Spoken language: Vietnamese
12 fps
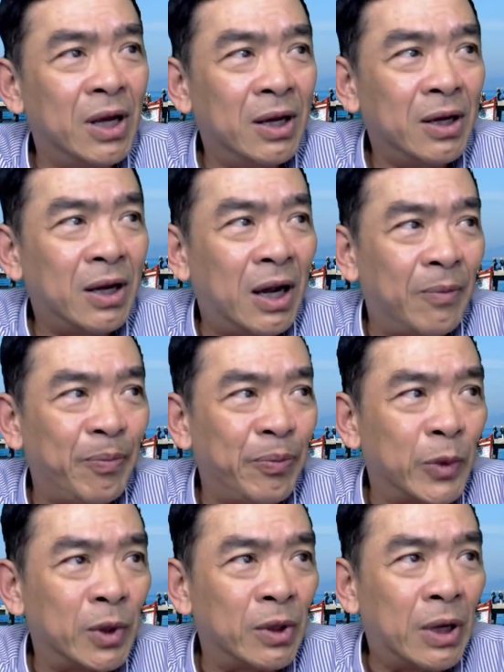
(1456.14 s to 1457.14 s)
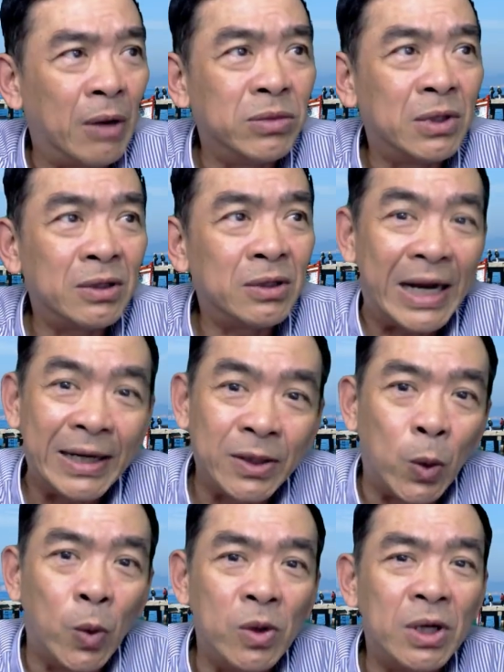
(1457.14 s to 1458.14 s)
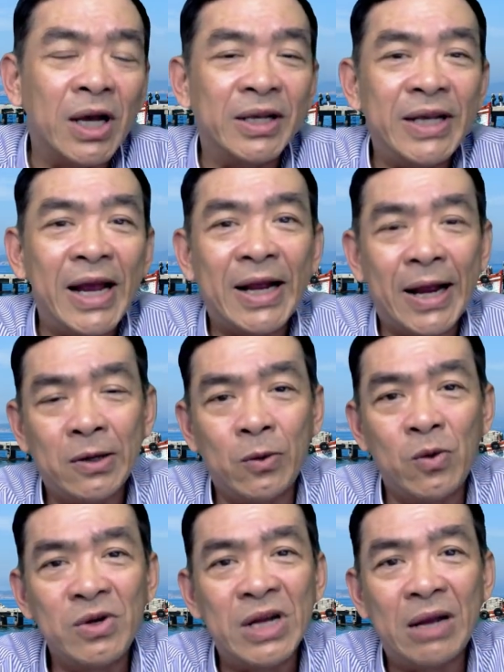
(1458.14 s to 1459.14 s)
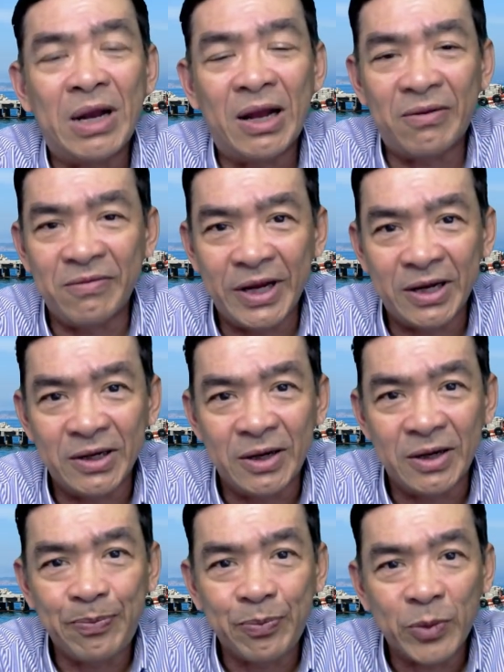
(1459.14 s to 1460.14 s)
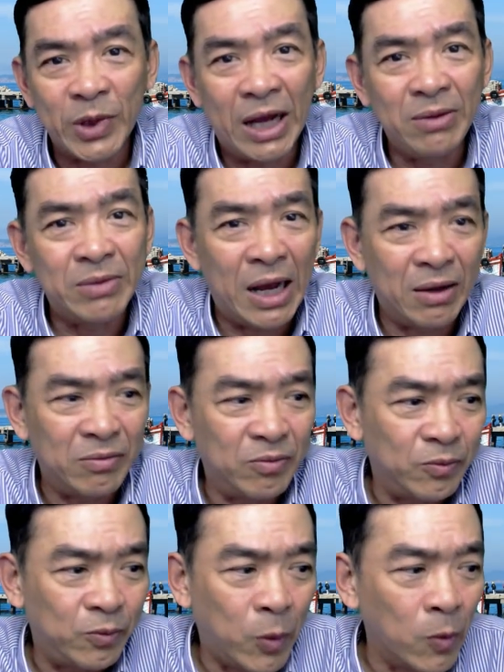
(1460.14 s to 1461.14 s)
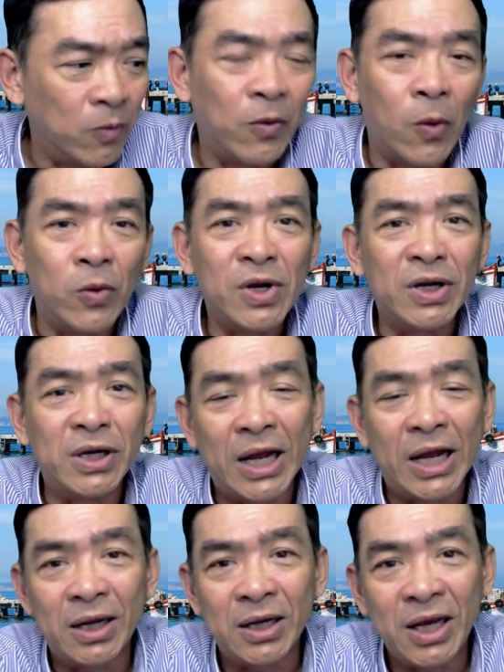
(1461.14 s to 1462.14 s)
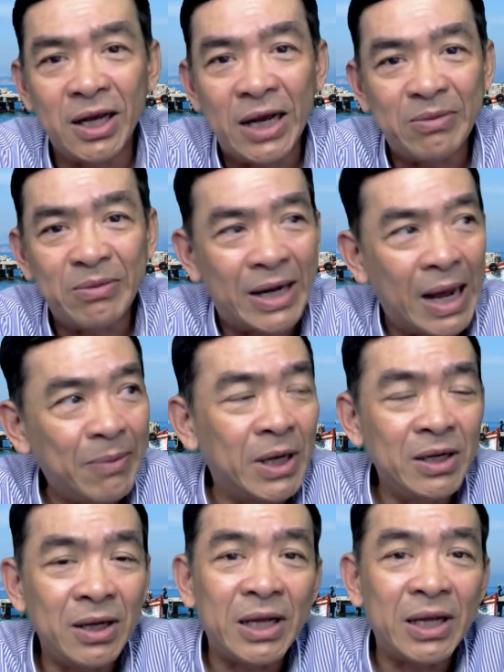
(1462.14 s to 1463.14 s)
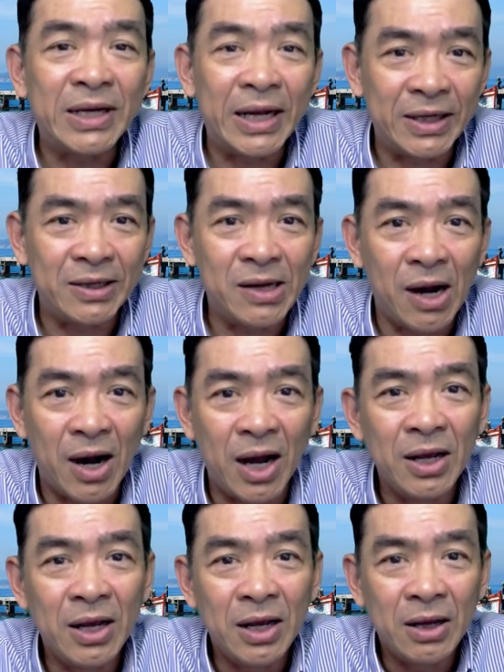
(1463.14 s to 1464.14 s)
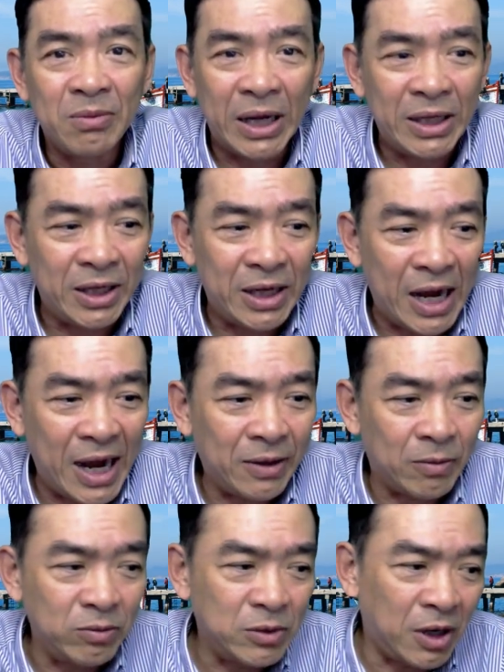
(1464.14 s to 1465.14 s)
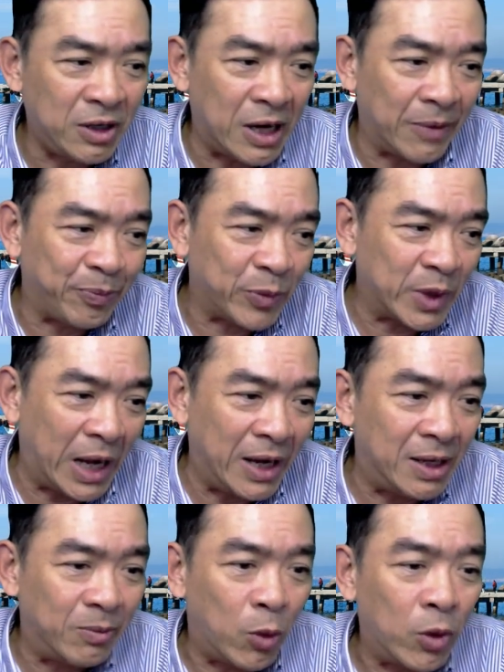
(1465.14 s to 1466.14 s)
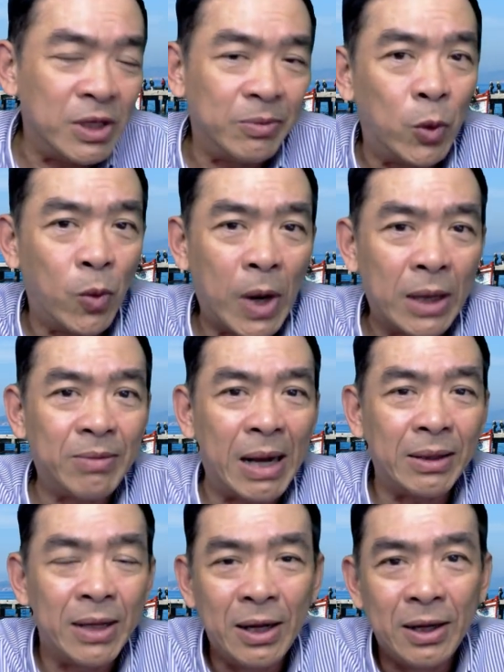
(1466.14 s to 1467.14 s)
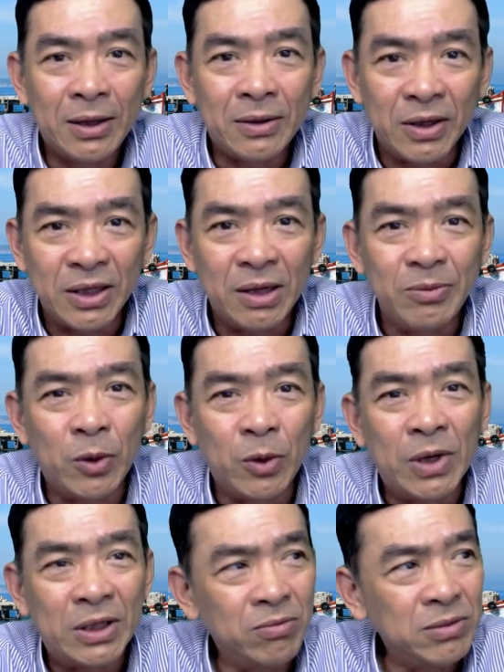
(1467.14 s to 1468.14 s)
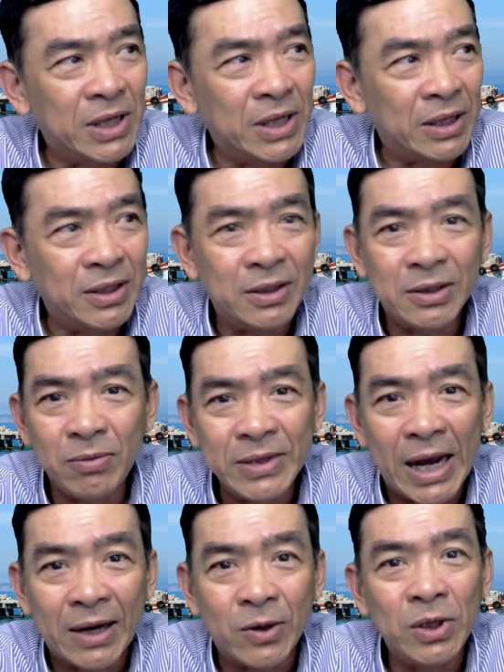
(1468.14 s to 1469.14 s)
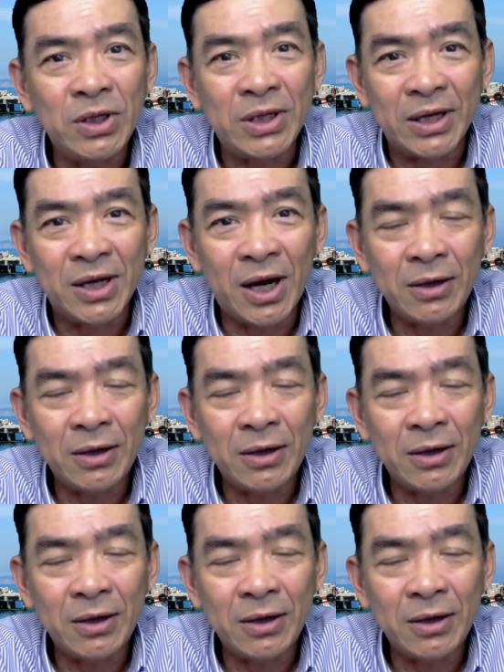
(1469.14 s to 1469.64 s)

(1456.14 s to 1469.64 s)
um, không có tranh thủ cái thời gian ăn uống để mà làm việc nữa để mà phục vụ cho người này người kia để mà đáp ứng cái chuyện này chuyện nọ bởi vì ai nói rằng đây là một cái nhiệm vụ cách bách rồi nhiệm vụ là chống dịch như chống giặc đủ thứ chuyện hết